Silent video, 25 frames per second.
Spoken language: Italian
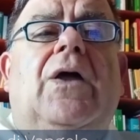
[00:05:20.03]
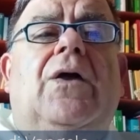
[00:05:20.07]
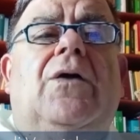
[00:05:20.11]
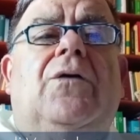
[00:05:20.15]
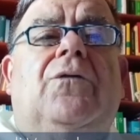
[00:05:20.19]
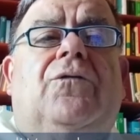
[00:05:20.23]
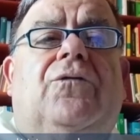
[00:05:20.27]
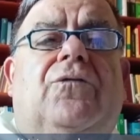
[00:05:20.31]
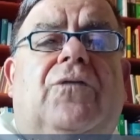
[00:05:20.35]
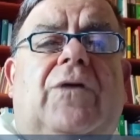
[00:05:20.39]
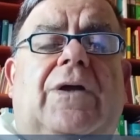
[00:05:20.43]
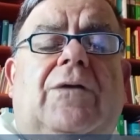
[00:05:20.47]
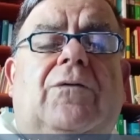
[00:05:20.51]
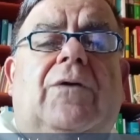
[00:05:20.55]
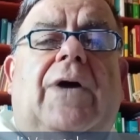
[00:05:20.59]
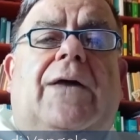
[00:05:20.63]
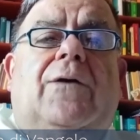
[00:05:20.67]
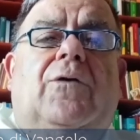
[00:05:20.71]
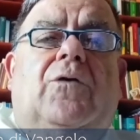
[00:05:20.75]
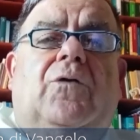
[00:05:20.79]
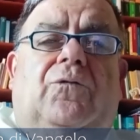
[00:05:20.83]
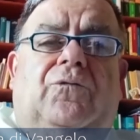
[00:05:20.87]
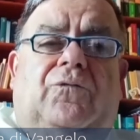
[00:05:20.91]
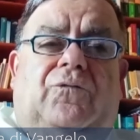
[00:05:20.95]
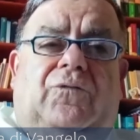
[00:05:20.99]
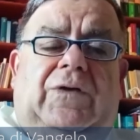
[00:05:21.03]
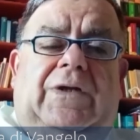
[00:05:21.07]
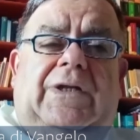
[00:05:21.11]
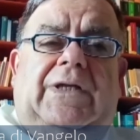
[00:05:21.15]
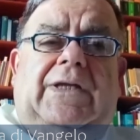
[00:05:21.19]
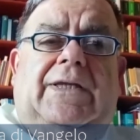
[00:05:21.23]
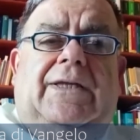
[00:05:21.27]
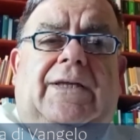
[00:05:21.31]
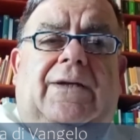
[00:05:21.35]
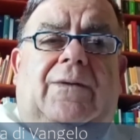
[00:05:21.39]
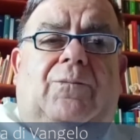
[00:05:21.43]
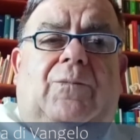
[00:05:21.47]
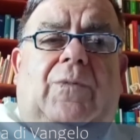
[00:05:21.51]
fino ai confini
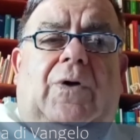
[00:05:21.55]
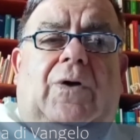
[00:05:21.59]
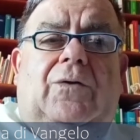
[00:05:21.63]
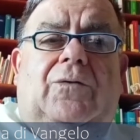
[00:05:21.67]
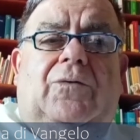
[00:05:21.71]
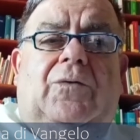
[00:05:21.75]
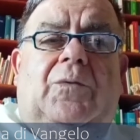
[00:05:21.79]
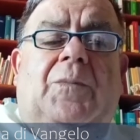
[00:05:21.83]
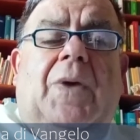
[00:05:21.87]
del mondo.